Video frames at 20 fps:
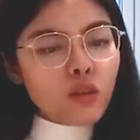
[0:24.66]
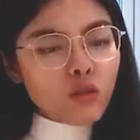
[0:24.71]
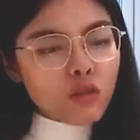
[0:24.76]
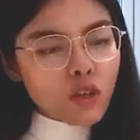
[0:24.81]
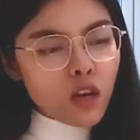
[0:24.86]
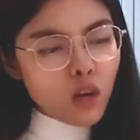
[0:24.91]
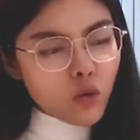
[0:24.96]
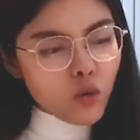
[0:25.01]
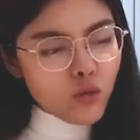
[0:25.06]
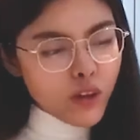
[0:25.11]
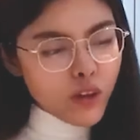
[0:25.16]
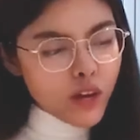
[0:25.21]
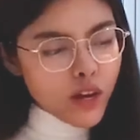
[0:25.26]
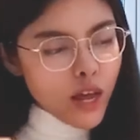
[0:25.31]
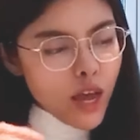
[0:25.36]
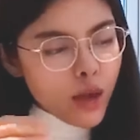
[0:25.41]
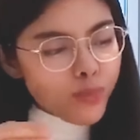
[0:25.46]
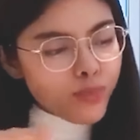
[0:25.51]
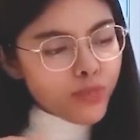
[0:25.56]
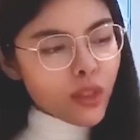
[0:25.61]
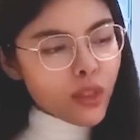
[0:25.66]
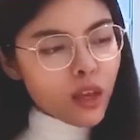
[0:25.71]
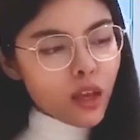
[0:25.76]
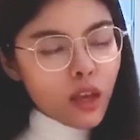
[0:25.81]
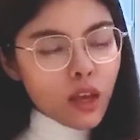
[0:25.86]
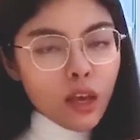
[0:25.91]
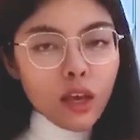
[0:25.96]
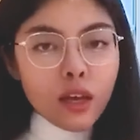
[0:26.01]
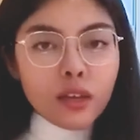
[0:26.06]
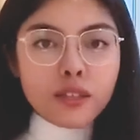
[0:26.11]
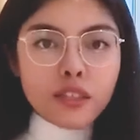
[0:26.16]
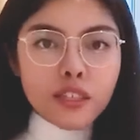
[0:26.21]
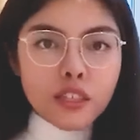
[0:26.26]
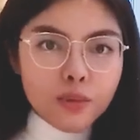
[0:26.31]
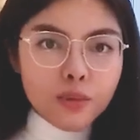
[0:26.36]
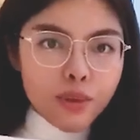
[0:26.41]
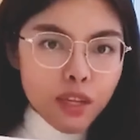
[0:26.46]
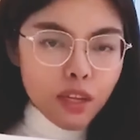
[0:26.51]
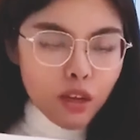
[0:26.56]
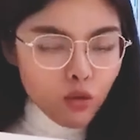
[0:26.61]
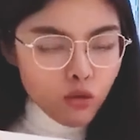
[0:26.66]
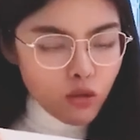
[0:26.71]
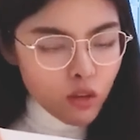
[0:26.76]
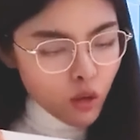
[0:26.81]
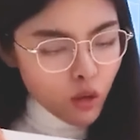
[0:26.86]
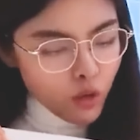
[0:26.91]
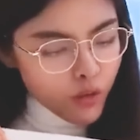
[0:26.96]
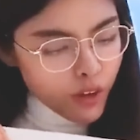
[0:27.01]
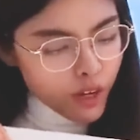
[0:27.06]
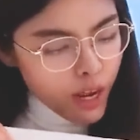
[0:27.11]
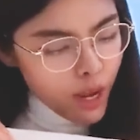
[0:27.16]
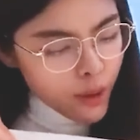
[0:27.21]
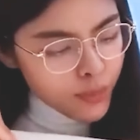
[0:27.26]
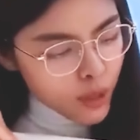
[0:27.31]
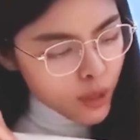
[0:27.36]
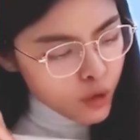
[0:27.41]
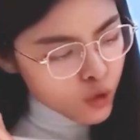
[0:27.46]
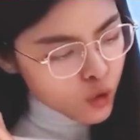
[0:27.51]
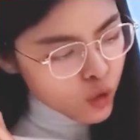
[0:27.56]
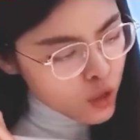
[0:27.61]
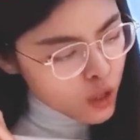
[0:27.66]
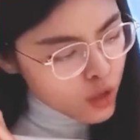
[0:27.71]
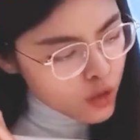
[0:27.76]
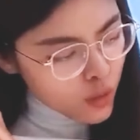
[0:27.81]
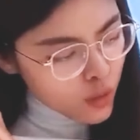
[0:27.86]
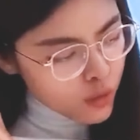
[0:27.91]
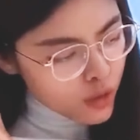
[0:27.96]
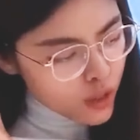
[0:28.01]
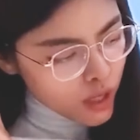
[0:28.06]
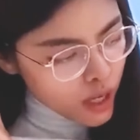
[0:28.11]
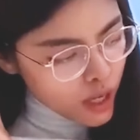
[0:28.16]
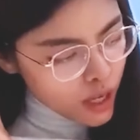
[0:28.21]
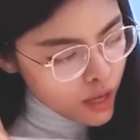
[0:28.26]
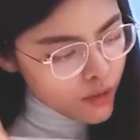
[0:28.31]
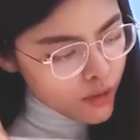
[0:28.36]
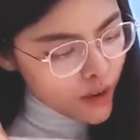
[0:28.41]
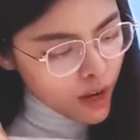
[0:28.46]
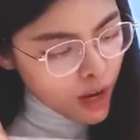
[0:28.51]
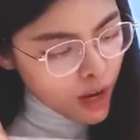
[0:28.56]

Quan điểm này của Á hậu Phương Thảo đã ngay lập tức vấp phải nhiều ý kiến trái chiều.